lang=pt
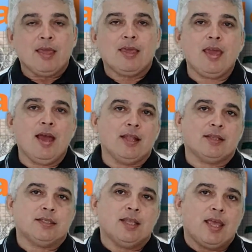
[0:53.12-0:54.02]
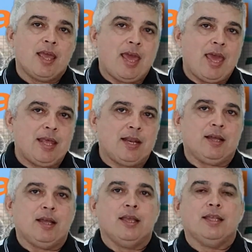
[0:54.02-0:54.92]
que antes
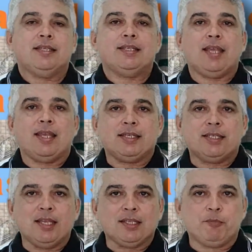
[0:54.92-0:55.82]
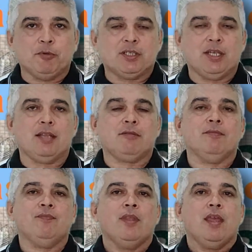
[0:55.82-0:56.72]
era
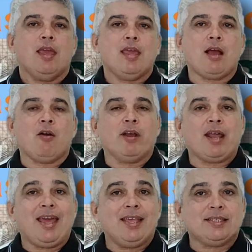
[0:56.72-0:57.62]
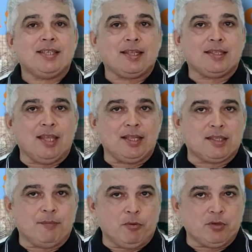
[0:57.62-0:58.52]
60% e agora é
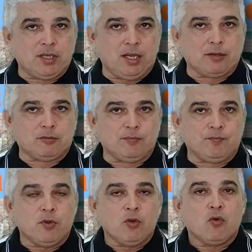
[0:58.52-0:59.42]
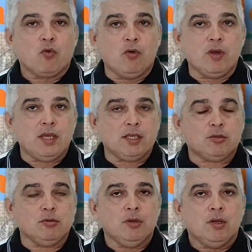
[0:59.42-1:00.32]
70%. Com
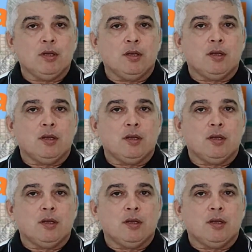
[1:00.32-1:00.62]
isto,